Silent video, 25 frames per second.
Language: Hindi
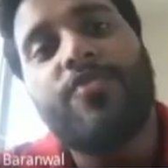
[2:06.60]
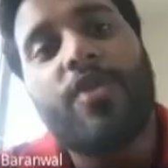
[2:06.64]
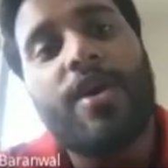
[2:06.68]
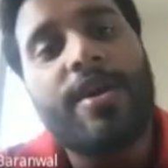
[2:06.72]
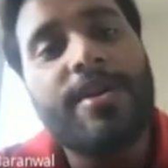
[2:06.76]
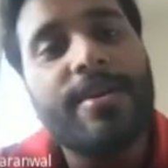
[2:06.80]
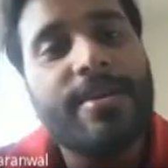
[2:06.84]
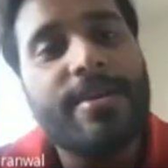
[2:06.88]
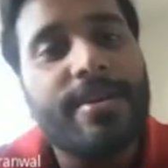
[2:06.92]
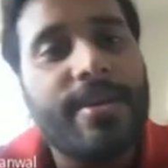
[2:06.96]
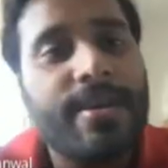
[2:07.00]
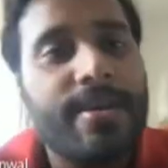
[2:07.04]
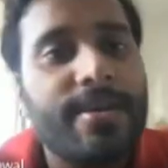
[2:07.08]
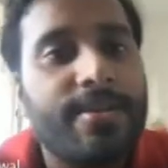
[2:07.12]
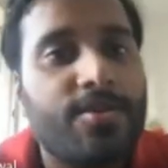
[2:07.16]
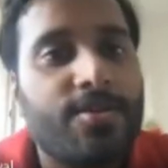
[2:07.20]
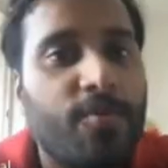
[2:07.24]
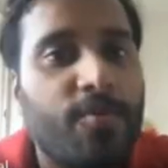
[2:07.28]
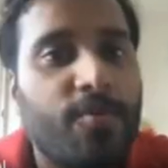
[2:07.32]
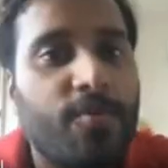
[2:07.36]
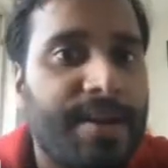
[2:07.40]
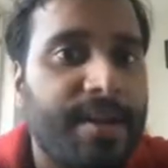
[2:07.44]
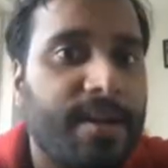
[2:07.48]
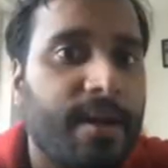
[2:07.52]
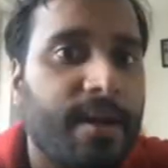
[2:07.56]
वांट कि
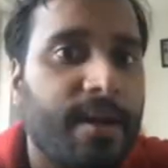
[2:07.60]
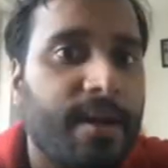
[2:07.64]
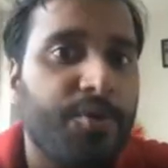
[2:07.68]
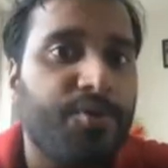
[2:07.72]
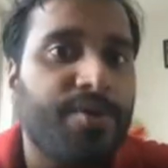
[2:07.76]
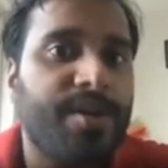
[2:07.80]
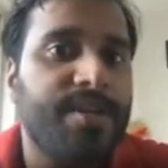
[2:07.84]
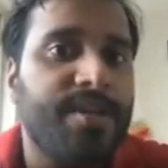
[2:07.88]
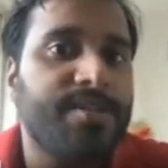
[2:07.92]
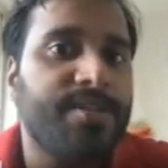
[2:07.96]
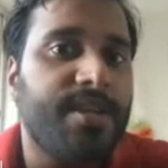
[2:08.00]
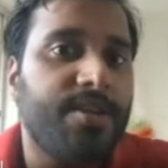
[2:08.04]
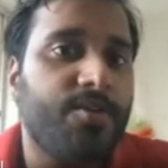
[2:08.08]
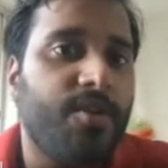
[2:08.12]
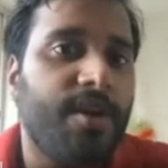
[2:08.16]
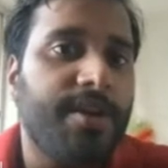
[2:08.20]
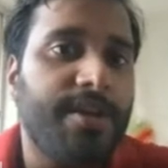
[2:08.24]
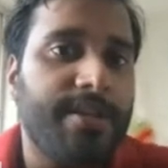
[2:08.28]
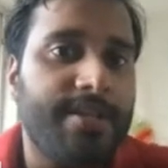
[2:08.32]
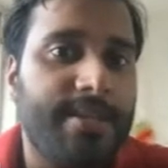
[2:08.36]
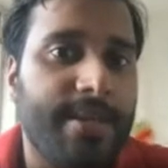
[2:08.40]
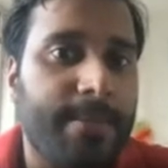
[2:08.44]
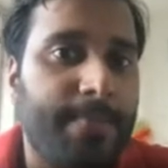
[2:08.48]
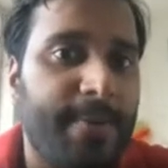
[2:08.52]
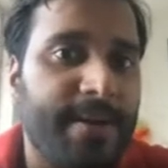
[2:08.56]
तुम्हारे कंप्यूटर सर कौन है
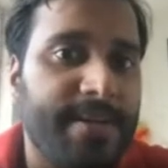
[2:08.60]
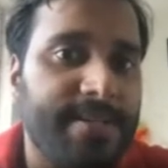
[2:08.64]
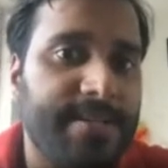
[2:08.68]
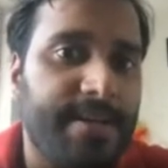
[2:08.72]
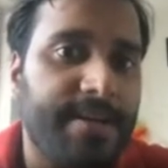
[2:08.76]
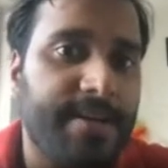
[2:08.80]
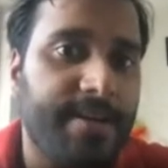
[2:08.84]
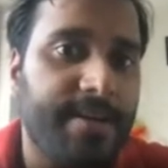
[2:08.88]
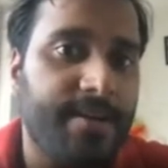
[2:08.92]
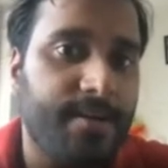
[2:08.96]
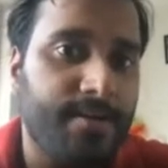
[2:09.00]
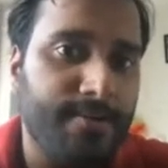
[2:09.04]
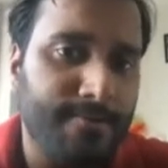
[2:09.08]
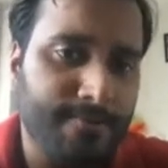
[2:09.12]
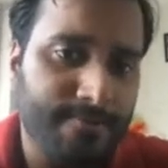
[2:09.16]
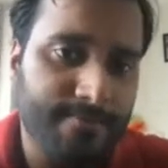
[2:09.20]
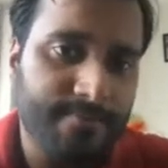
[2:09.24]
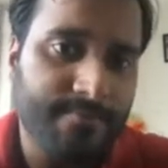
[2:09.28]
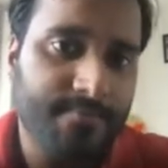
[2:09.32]
दीपक सर है ना